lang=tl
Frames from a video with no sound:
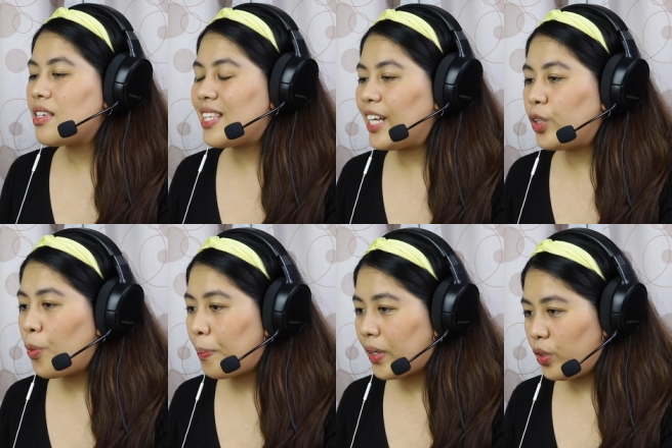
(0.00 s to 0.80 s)

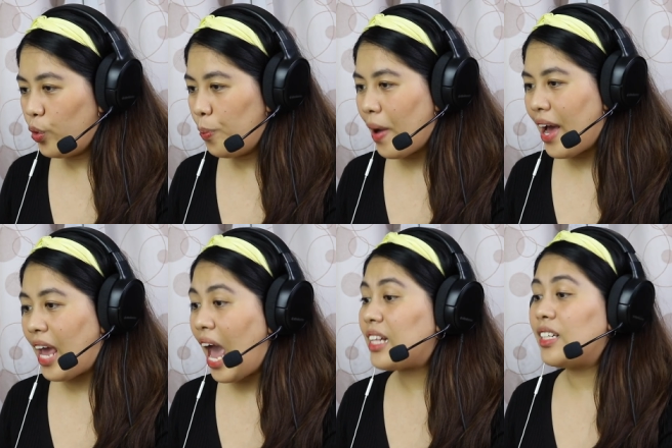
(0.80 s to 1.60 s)
Striktong
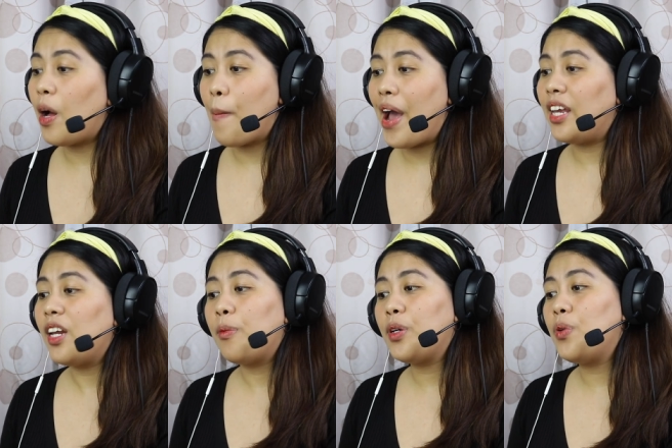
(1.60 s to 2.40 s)
patnubay at gabay
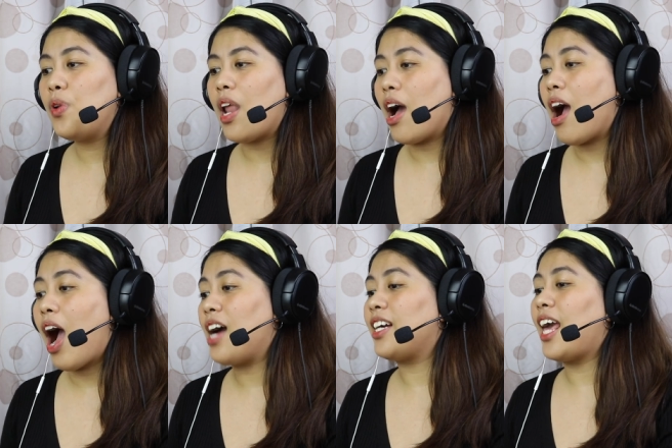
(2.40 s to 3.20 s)
ng magulang
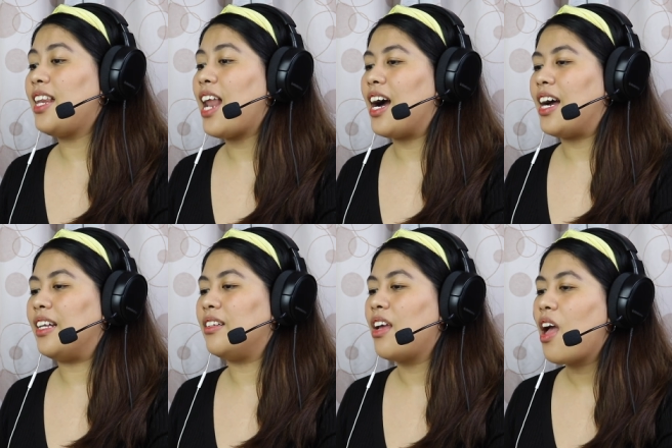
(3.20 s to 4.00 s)
ang
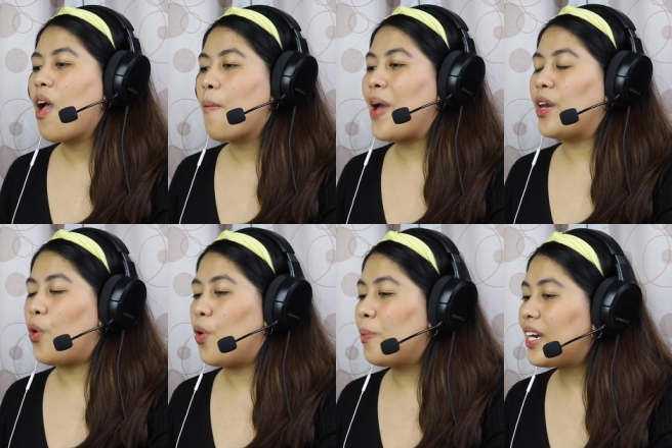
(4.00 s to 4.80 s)
kailangan.
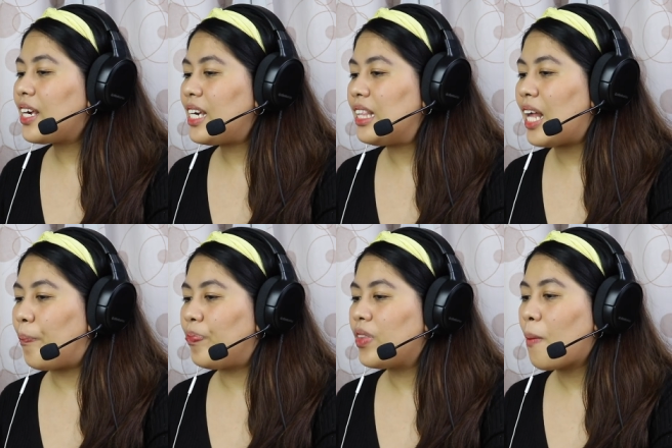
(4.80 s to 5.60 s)
Mayroong
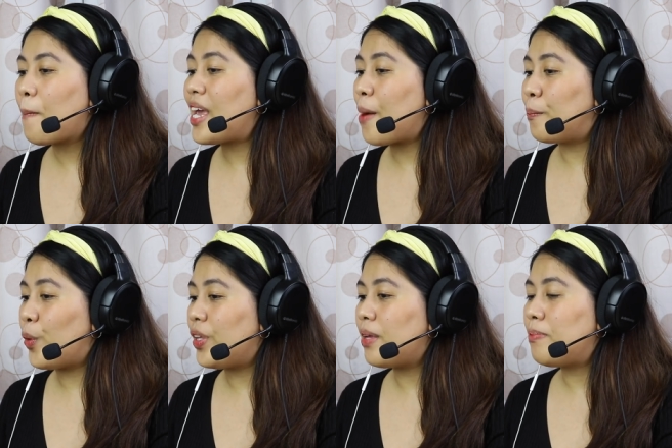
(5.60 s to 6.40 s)
makikidnap, may
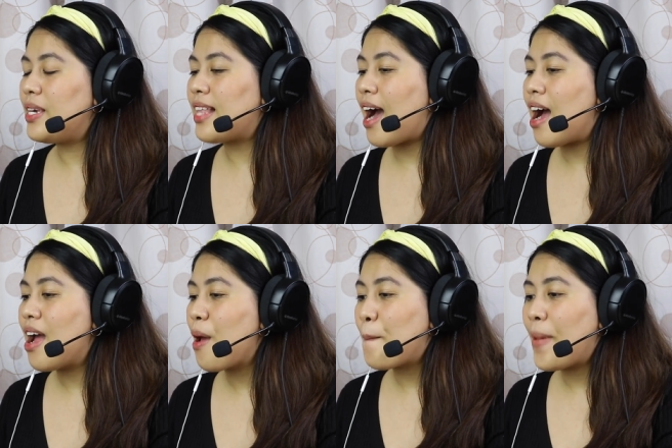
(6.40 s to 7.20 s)
ampon na bida,
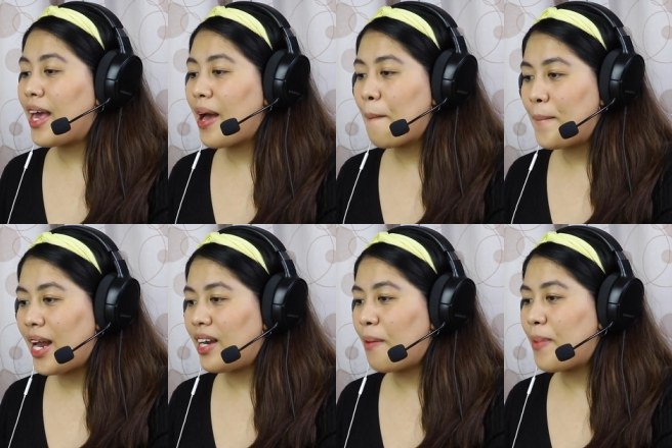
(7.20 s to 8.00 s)
may
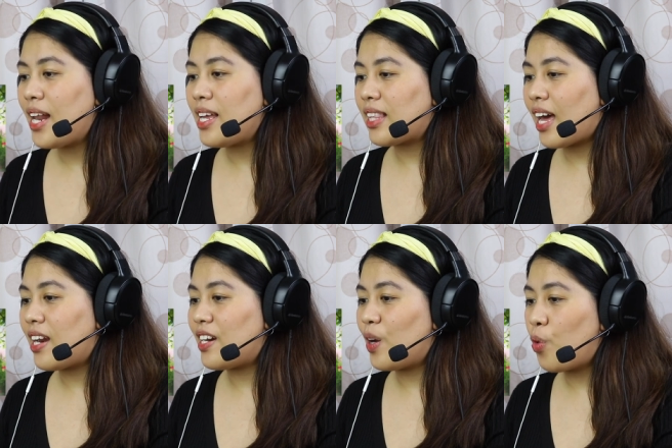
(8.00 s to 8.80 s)
kambal na
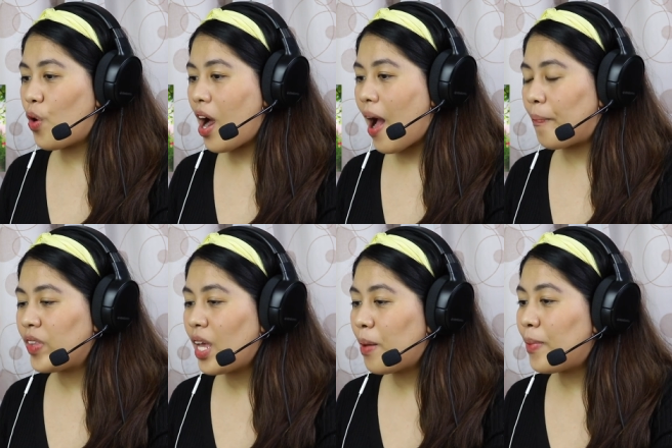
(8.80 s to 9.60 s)
baliktara ng mukha,
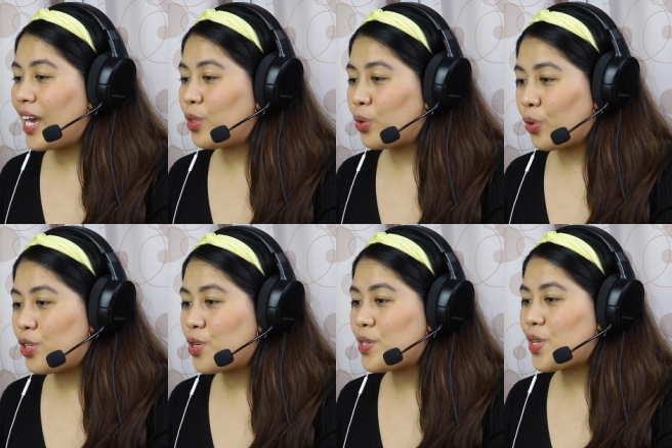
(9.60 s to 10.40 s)
may
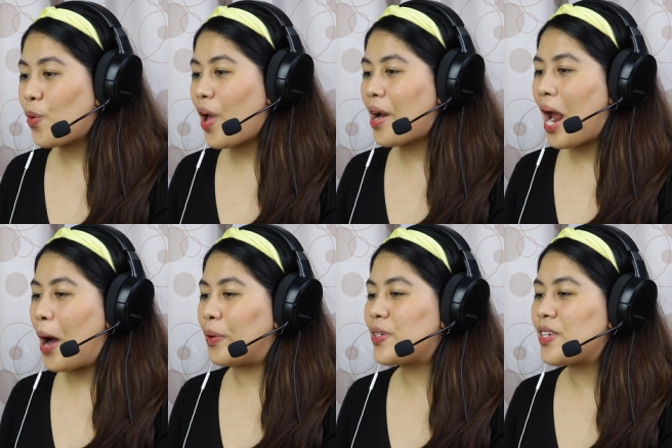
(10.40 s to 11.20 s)
torture sa
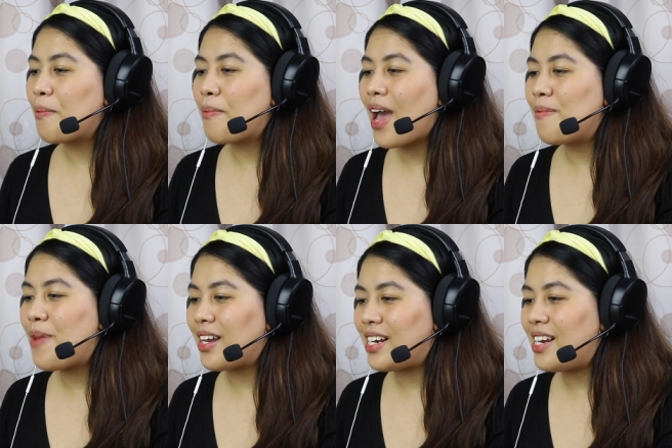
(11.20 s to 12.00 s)
warehouse, may
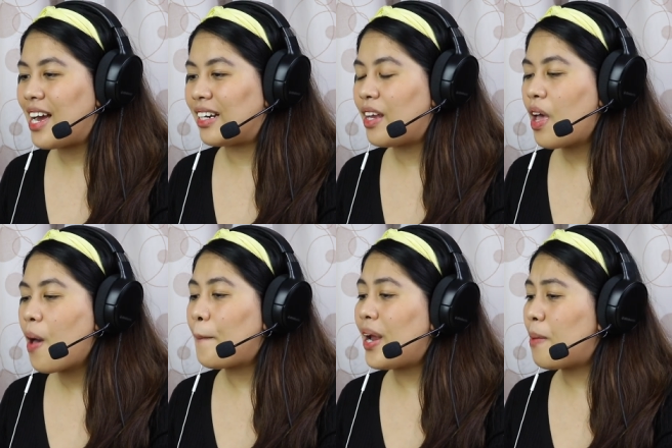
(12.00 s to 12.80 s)
barilan,
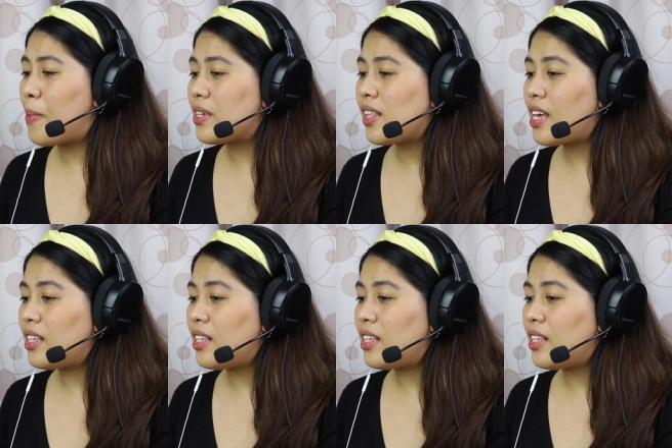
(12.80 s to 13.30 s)
palabas na